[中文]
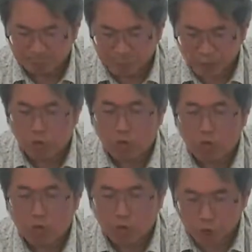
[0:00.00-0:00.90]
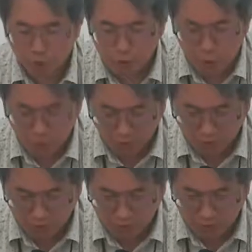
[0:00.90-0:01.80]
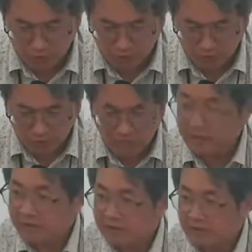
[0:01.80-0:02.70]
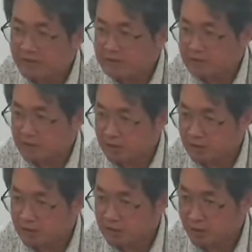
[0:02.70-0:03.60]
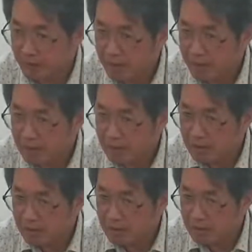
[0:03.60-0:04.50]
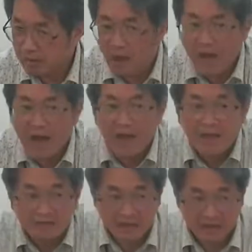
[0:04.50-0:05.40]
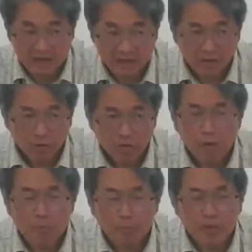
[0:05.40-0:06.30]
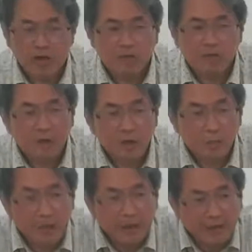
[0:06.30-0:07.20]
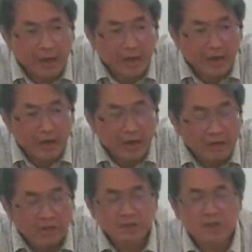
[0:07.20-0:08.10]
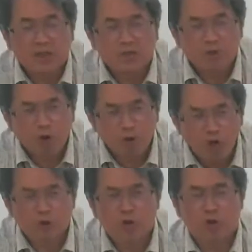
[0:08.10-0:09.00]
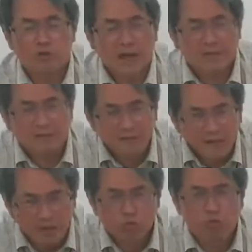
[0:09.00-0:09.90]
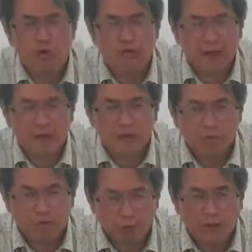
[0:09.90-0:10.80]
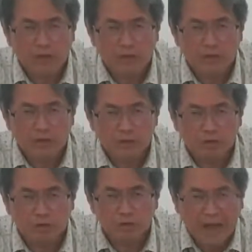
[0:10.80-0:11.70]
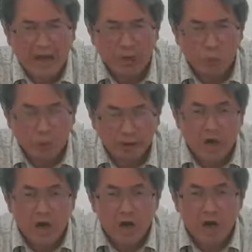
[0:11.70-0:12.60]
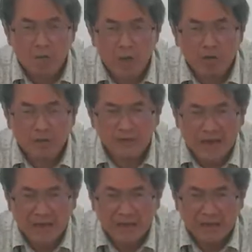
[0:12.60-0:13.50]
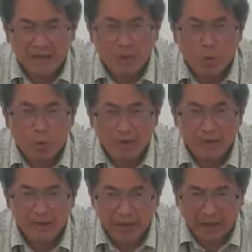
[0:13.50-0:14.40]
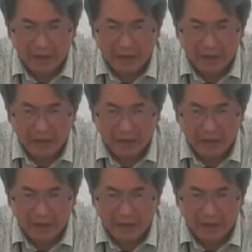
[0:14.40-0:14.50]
纵容，它是一线之隔，有没有？我爱他，所以不要责备他。但是你纵容他继续在罪恶之中打滚，而没有带领他悔改，